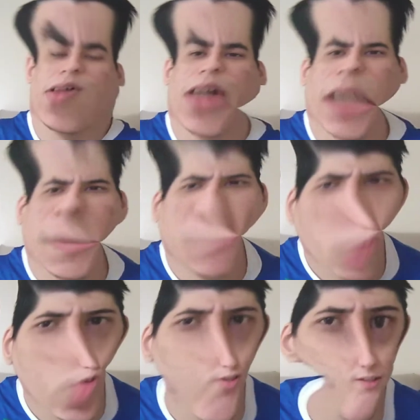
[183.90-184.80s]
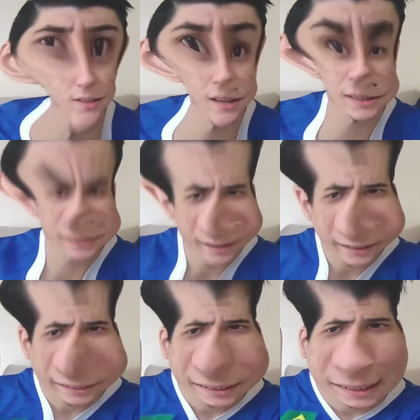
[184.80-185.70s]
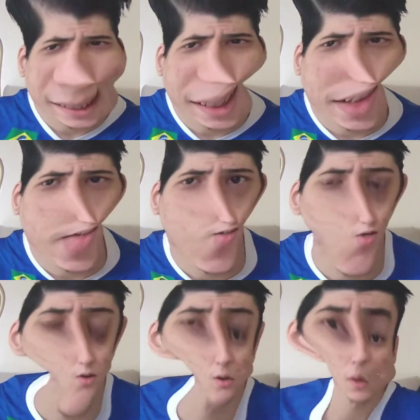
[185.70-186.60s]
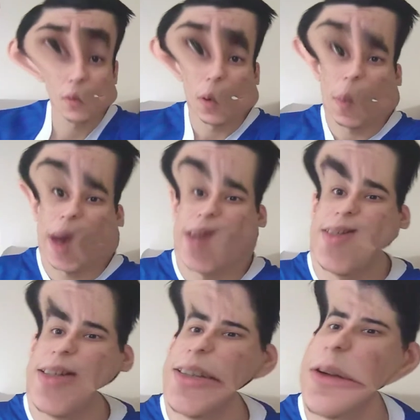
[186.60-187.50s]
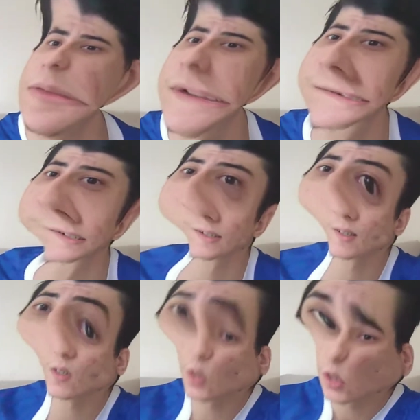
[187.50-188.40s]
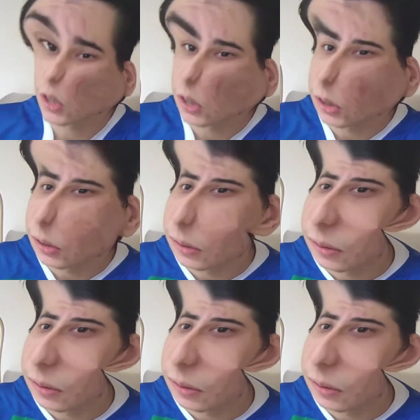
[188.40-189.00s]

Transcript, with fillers: E muitas das cenas vão parecer não fazer sentido.